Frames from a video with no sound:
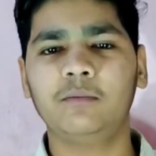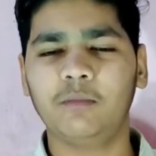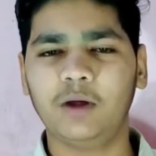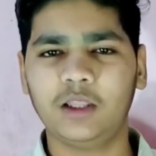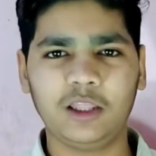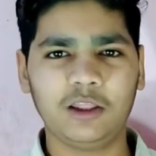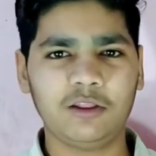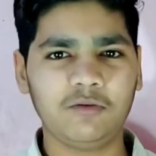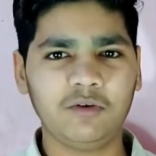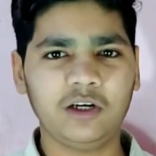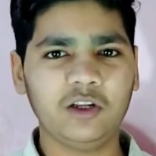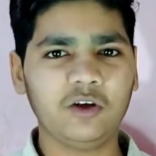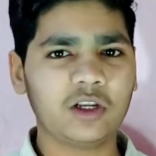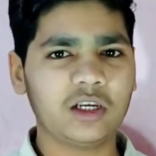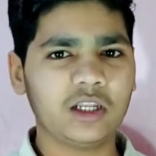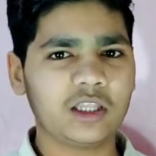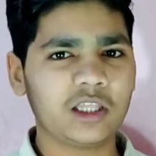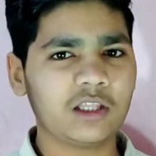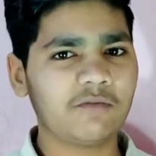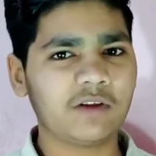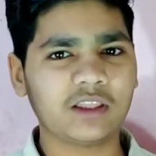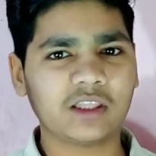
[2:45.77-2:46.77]
बस इस वीडियो के
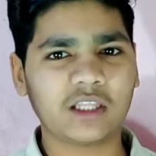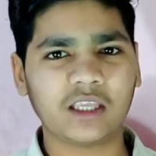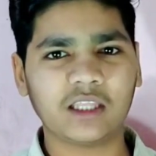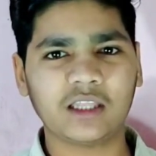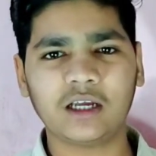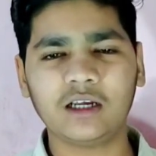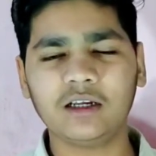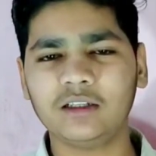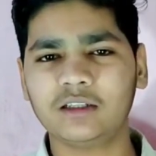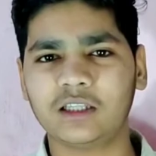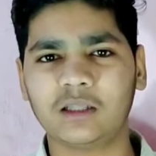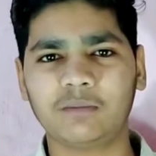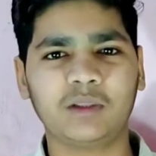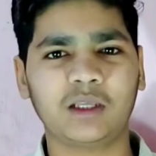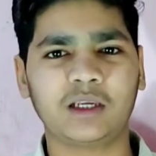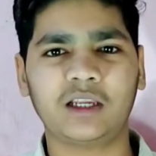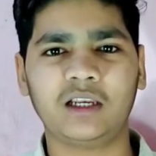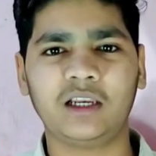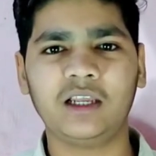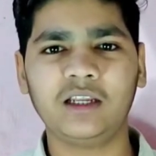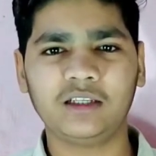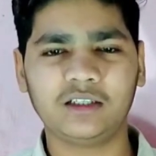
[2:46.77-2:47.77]
लिए सिर्फ इतना ही था तब
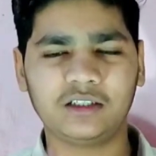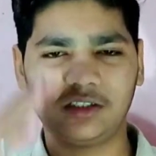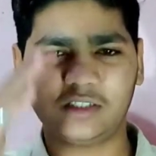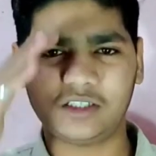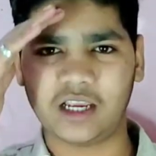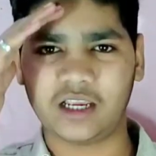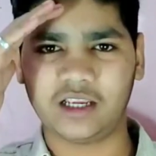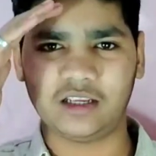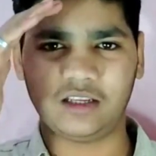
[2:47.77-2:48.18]
तक के लिए